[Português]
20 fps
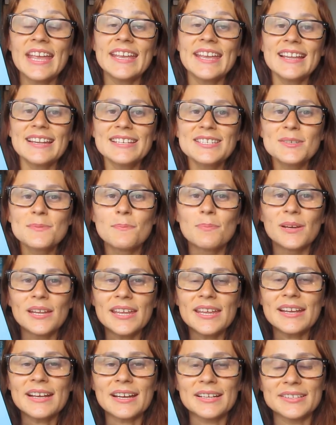e ele
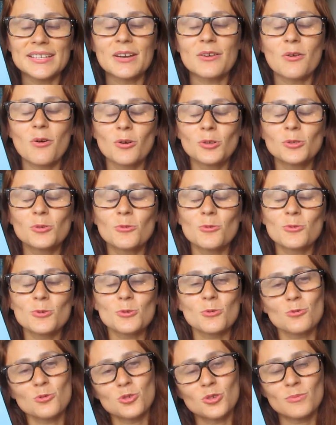explica, de acordo com
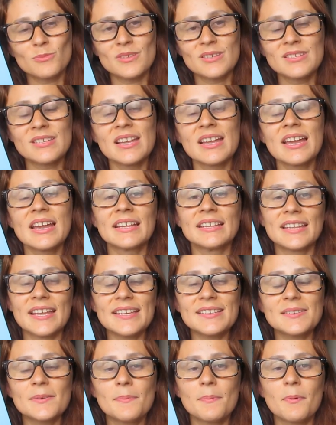os costumes
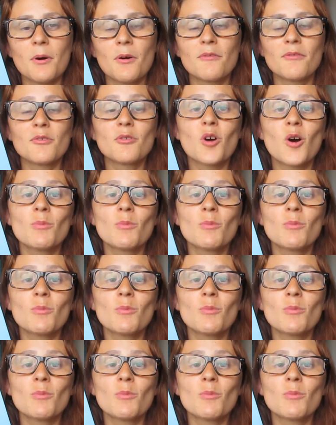desse povo,